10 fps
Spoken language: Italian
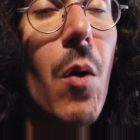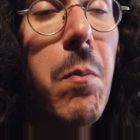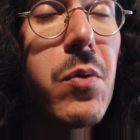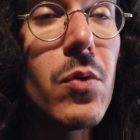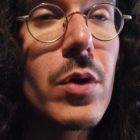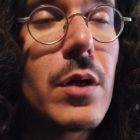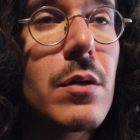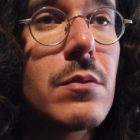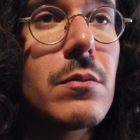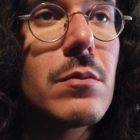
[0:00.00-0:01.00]

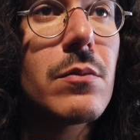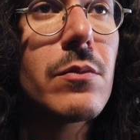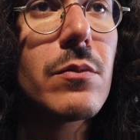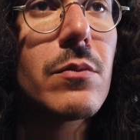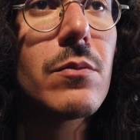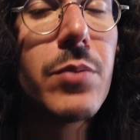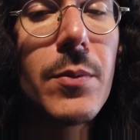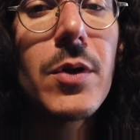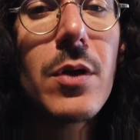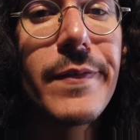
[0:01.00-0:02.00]
oppure
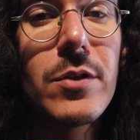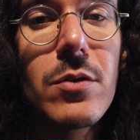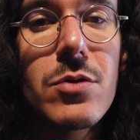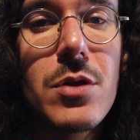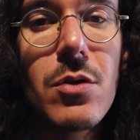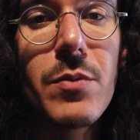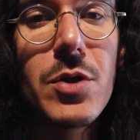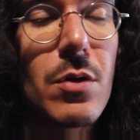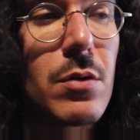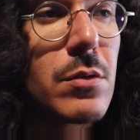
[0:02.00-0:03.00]
pubblico i video così
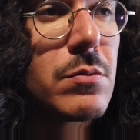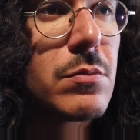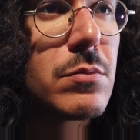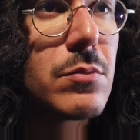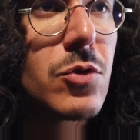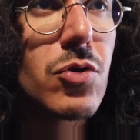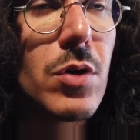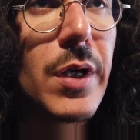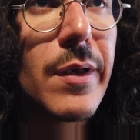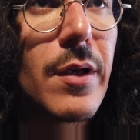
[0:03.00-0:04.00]
come sono
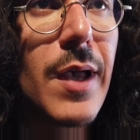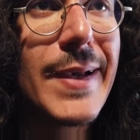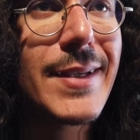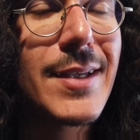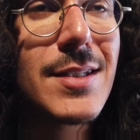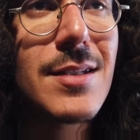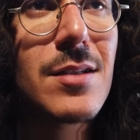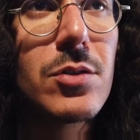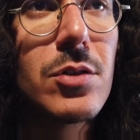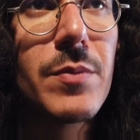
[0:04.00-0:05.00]
cioè anche se
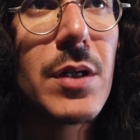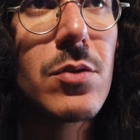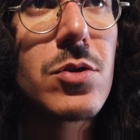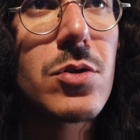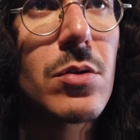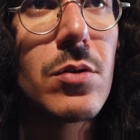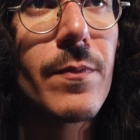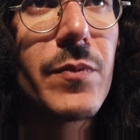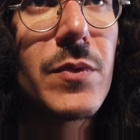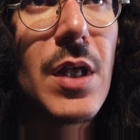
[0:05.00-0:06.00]
secondo me non
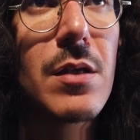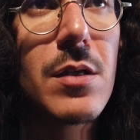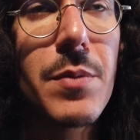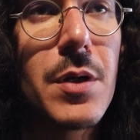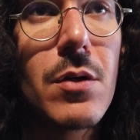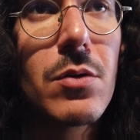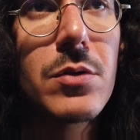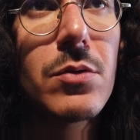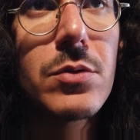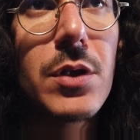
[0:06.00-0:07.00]
sono degni per i
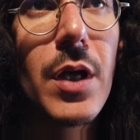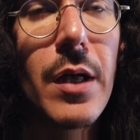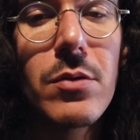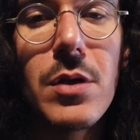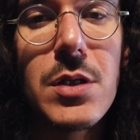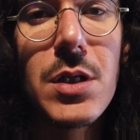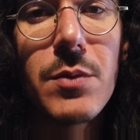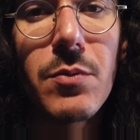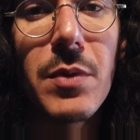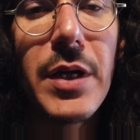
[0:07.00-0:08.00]
contenuti che hanno di
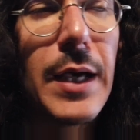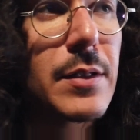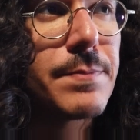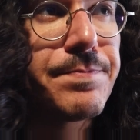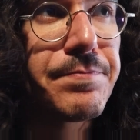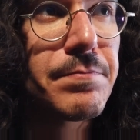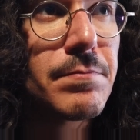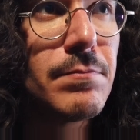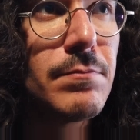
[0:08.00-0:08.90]
essere pubblicati.